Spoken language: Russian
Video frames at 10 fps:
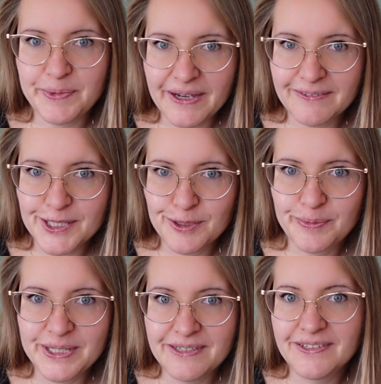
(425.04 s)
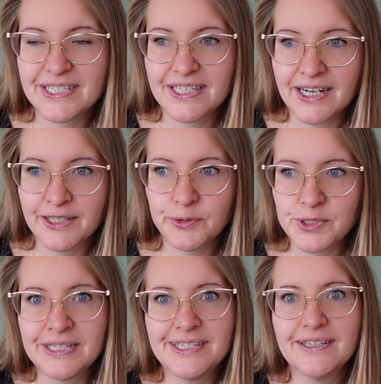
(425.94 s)
правда, чтобы пойти в ресторан,
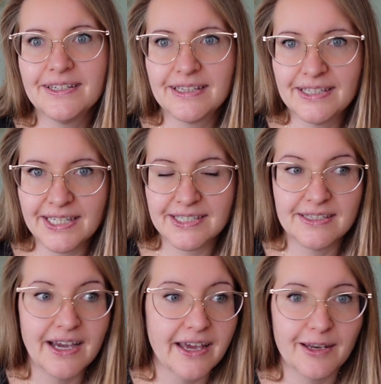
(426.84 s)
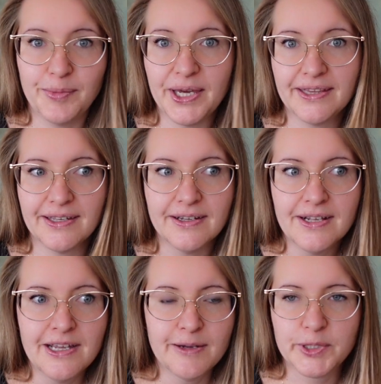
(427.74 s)
нужно делать тест, да, ребята,
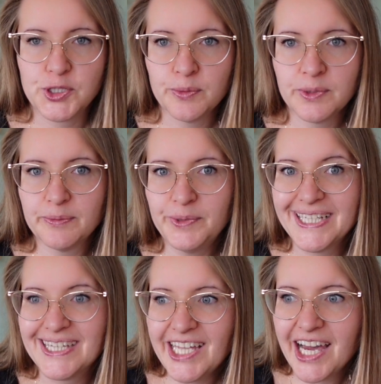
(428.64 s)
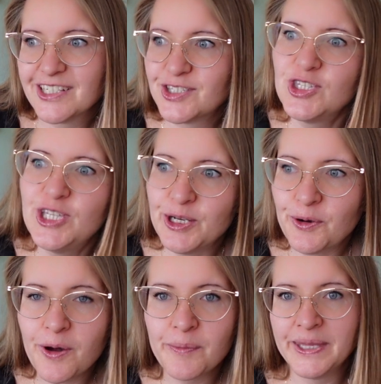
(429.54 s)
причем это было так
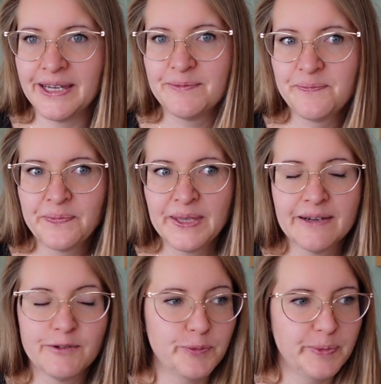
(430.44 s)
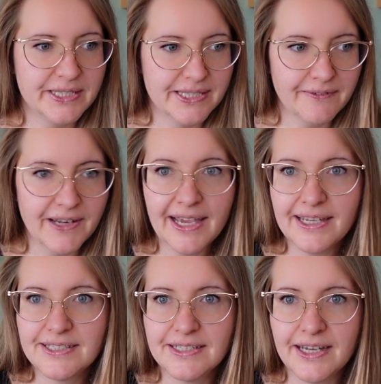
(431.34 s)
стрёмно, вот
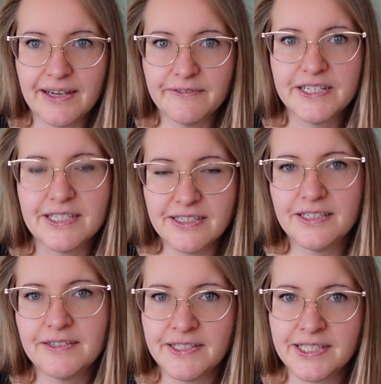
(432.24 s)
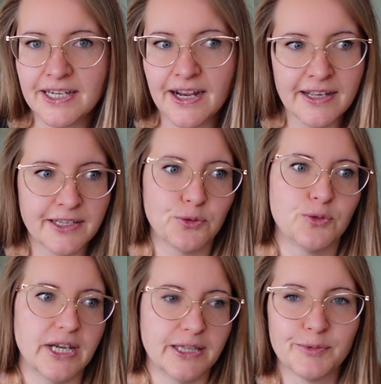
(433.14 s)
представляете, да, вы сидите в ресторане, а
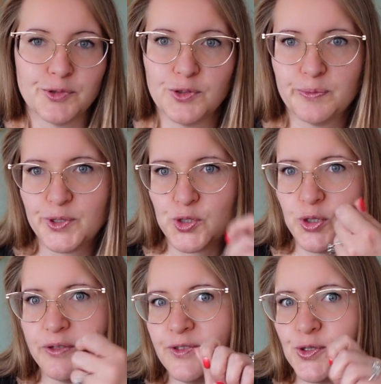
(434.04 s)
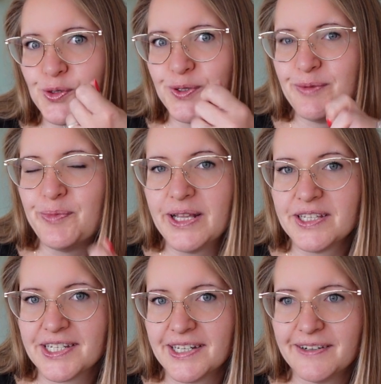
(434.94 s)
тут рядом кто-то пришел и у нас с этой
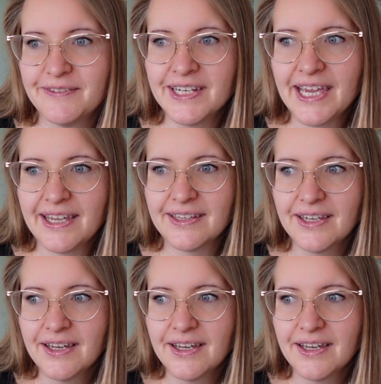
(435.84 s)
палочкой ковыряет,